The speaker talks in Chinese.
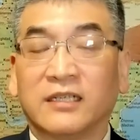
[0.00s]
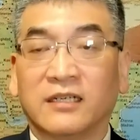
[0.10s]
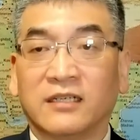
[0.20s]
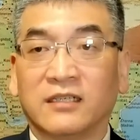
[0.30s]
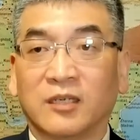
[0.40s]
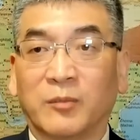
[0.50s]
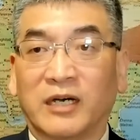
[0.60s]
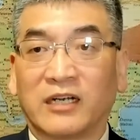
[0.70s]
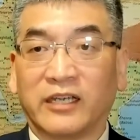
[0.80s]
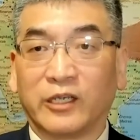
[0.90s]
呃，那
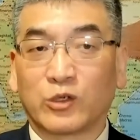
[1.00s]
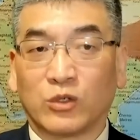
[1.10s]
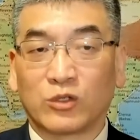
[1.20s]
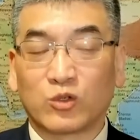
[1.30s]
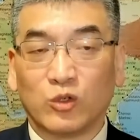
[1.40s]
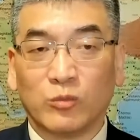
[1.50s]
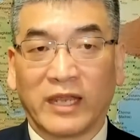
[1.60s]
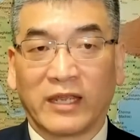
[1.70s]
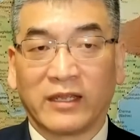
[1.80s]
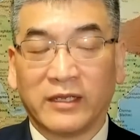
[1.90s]
么可以说中
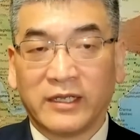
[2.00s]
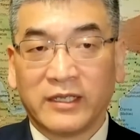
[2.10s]
美，